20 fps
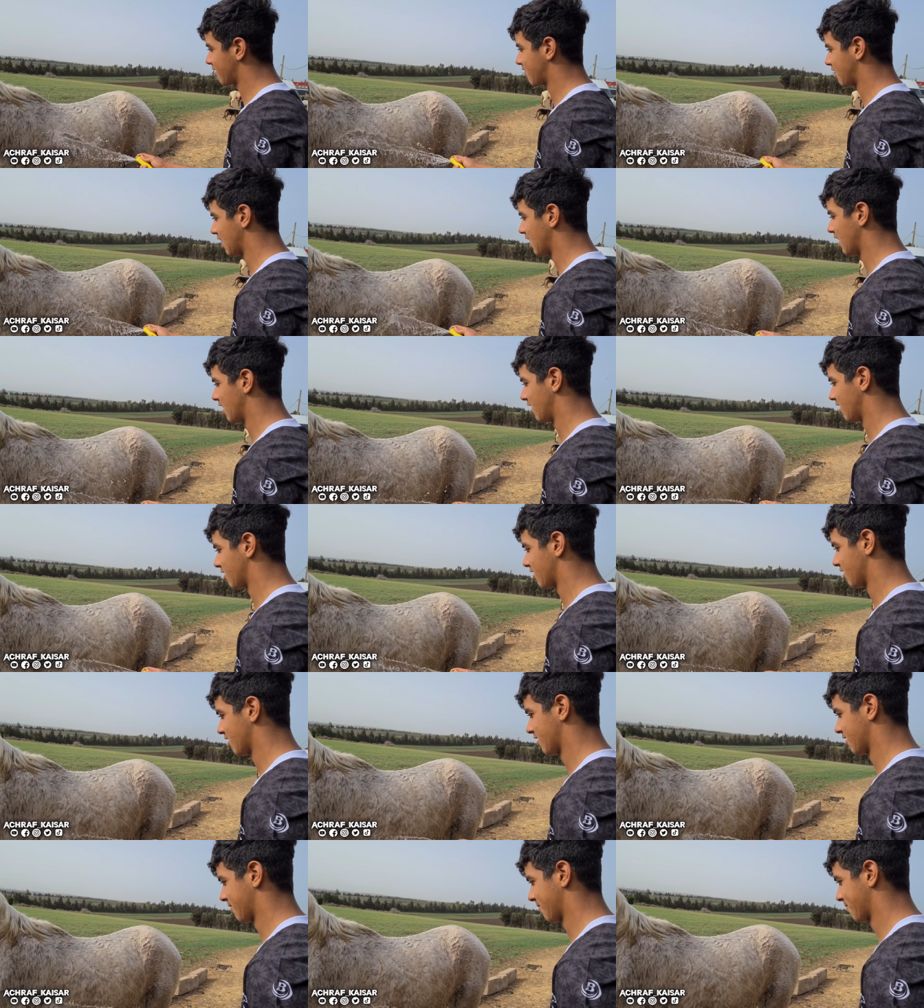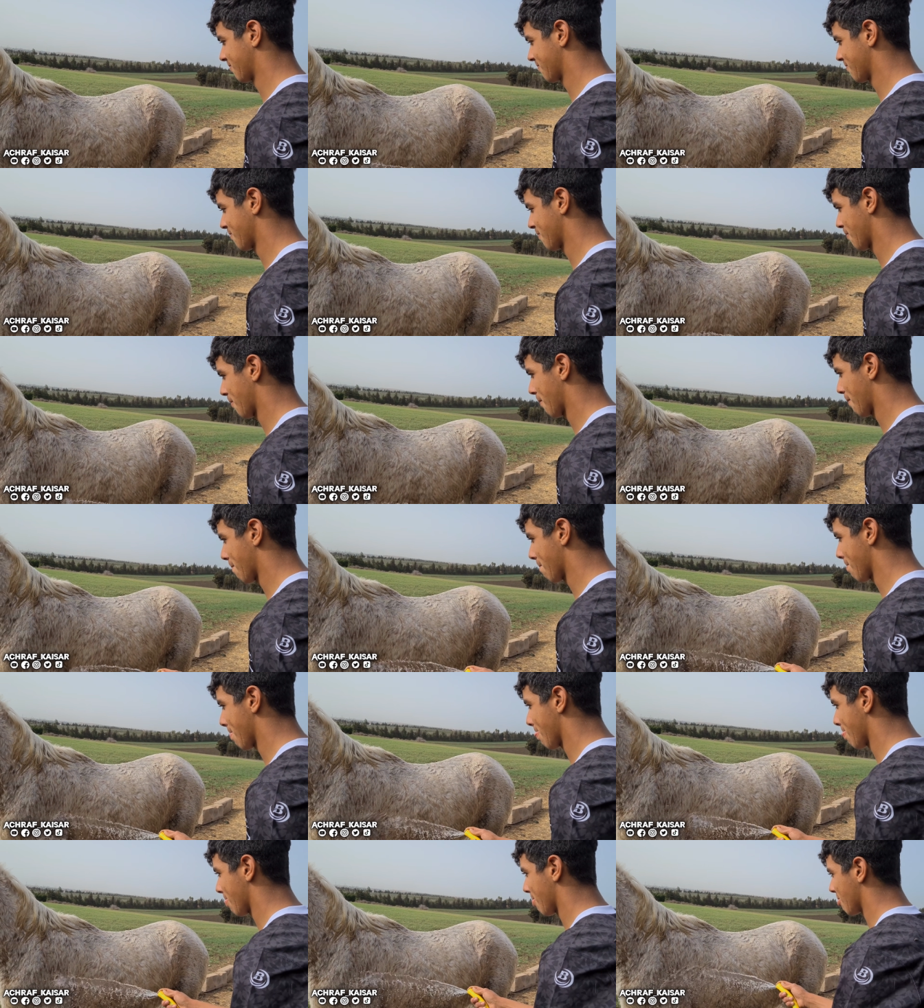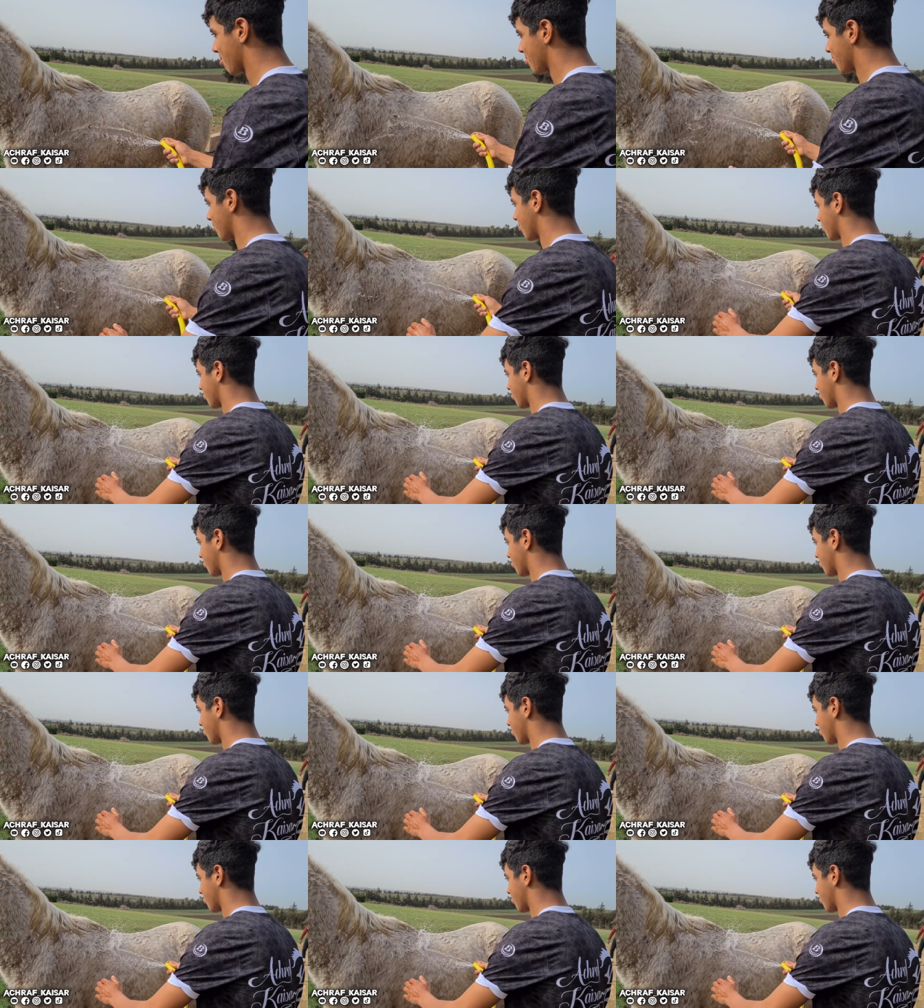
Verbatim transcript: ثالث ثالث مع الشحمه